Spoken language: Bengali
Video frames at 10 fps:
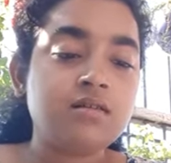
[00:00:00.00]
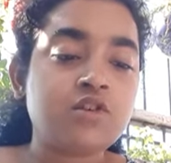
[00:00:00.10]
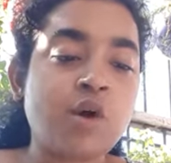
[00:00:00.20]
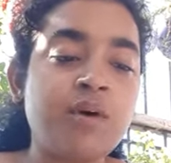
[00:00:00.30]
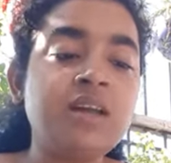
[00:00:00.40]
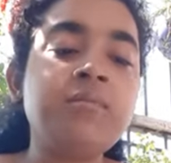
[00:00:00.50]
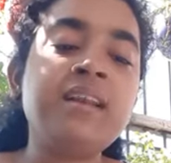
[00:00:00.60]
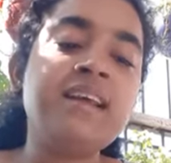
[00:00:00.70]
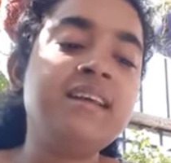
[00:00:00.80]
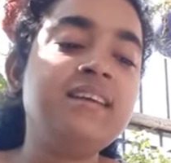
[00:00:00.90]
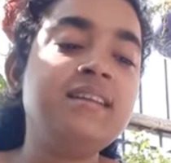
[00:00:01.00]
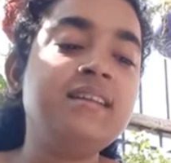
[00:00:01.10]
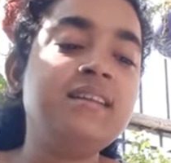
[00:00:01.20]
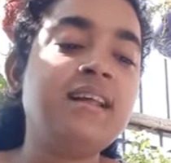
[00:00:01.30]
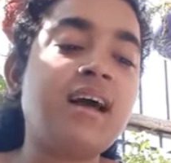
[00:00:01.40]
সময় পেলেই
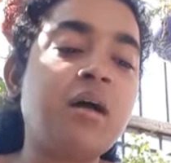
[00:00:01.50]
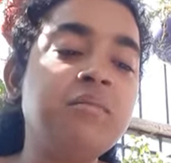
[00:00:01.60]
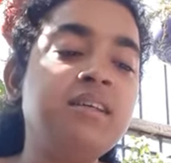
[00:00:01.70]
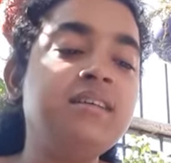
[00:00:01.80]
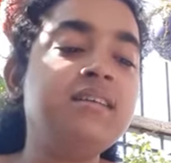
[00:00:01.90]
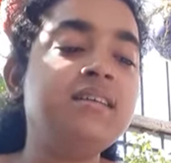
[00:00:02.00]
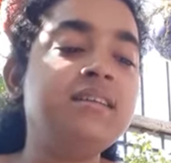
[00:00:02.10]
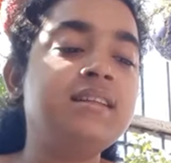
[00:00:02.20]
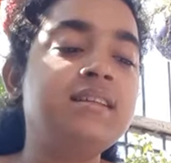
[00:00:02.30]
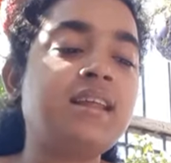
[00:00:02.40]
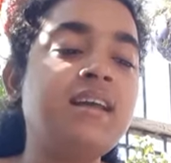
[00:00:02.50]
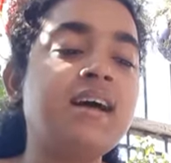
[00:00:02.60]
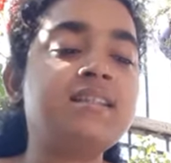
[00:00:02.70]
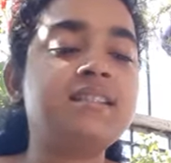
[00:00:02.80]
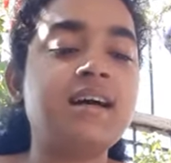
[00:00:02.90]
আমি তাই
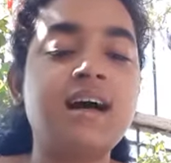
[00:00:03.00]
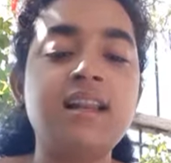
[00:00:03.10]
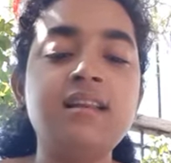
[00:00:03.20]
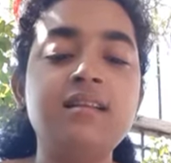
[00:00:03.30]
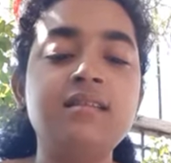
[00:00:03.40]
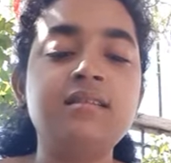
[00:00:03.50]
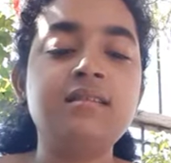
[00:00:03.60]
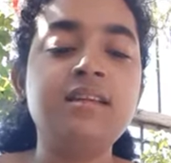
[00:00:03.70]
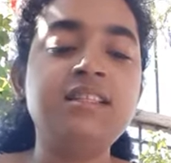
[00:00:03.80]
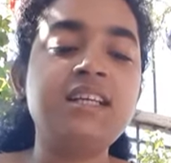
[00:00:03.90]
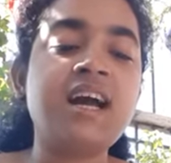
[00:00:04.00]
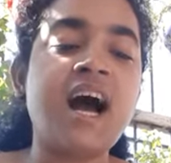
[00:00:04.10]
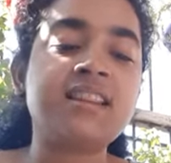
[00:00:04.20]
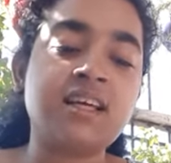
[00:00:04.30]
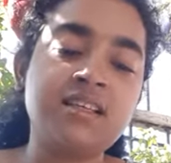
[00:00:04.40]
আজকাল নিজের
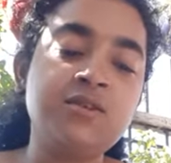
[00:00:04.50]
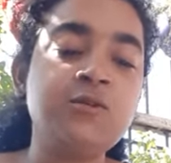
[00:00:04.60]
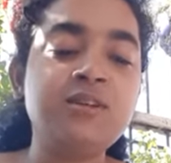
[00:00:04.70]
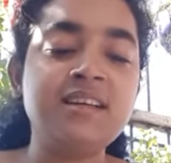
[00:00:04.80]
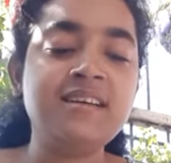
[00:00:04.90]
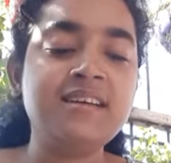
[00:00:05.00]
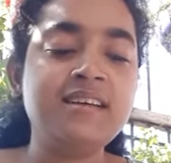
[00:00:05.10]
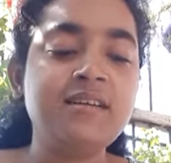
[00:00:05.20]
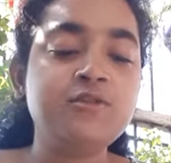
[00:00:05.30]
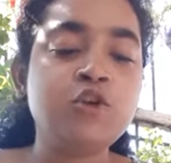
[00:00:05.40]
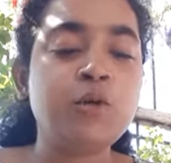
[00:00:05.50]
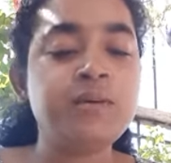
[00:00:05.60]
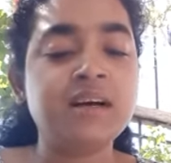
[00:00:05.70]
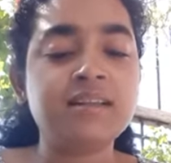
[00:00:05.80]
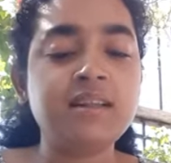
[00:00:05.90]
খাতাটি খুলে
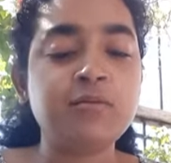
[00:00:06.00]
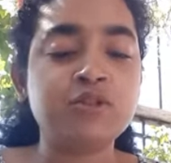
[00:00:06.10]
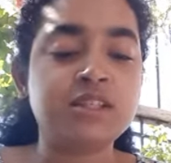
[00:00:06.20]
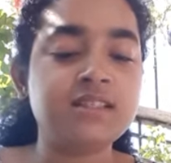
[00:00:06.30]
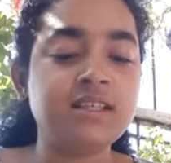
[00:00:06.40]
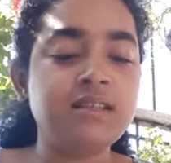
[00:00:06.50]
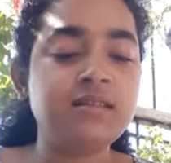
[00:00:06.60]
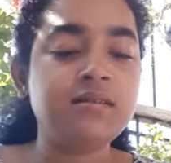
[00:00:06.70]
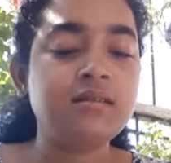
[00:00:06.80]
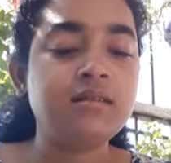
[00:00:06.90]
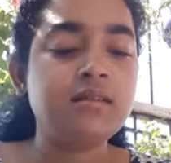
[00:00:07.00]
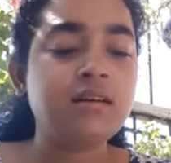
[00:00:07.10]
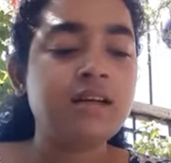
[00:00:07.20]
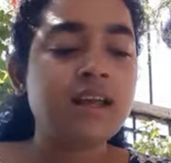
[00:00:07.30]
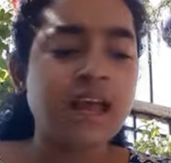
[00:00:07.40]
ছবি আঁকতে বসে যাই
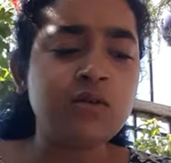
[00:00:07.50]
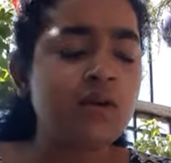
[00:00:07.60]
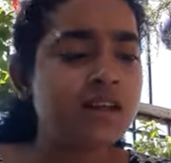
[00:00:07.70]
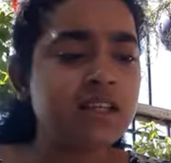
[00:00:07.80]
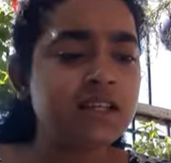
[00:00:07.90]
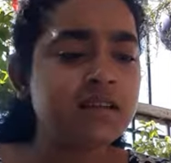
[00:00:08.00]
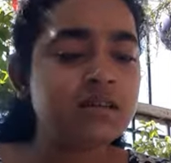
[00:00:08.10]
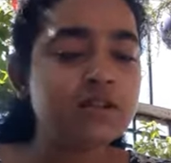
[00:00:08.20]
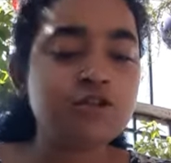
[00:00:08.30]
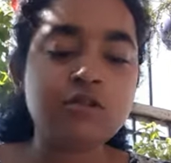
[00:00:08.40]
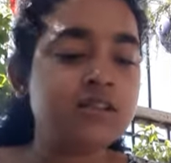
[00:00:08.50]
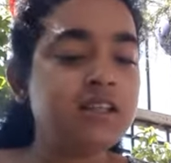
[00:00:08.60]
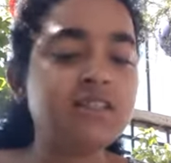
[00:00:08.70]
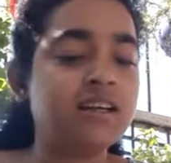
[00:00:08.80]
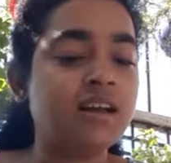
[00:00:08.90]
কেন আঁকি
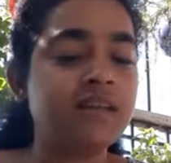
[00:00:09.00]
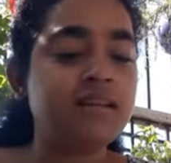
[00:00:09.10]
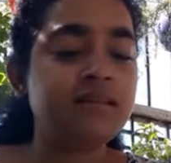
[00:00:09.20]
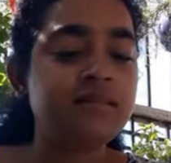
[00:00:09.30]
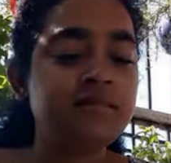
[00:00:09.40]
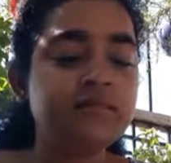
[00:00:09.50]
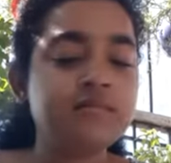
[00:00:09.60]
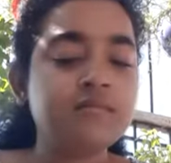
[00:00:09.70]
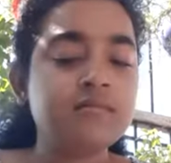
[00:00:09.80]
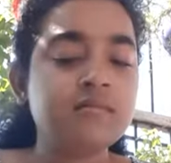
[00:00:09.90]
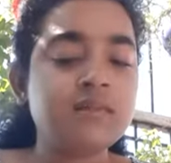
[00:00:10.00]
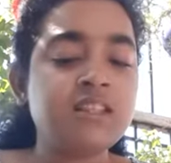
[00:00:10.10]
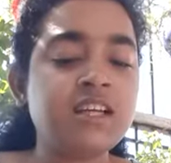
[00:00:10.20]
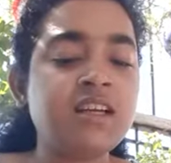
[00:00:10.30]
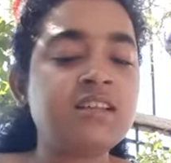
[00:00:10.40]
সত্যিই জানা নেই
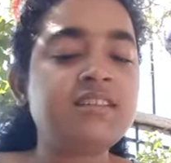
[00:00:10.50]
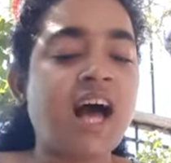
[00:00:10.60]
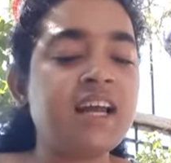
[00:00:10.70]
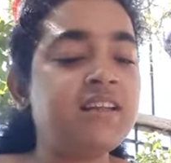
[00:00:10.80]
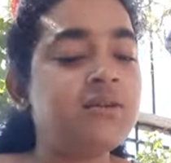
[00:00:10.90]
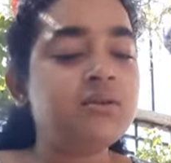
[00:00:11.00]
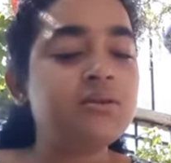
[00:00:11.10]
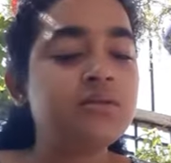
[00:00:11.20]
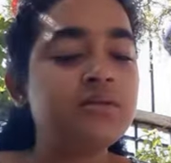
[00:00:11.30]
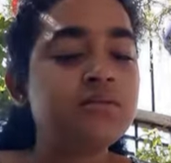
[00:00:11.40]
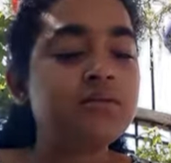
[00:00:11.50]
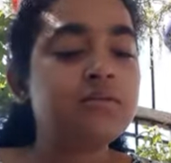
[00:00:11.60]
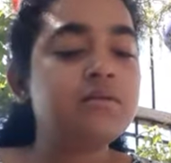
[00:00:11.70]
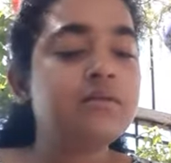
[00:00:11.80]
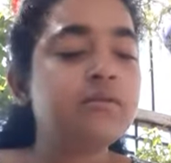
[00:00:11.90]
জানার তাগিদও
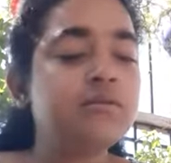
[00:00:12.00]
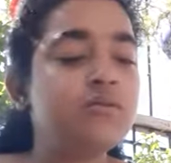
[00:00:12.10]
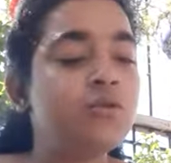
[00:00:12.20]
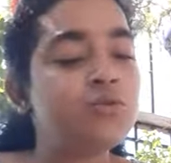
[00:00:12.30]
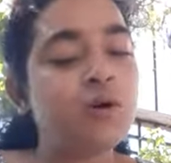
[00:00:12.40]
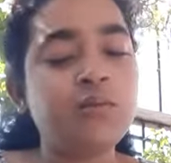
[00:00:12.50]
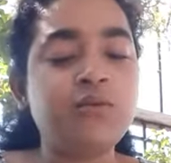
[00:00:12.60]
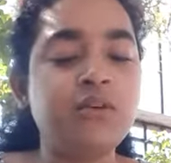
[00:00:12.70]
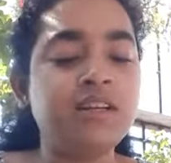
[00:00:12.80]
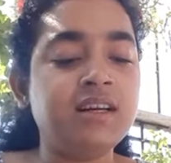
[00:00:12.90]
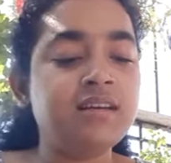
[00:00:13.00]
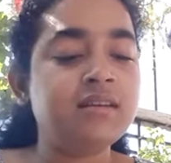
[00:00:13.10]
অনুভব করি না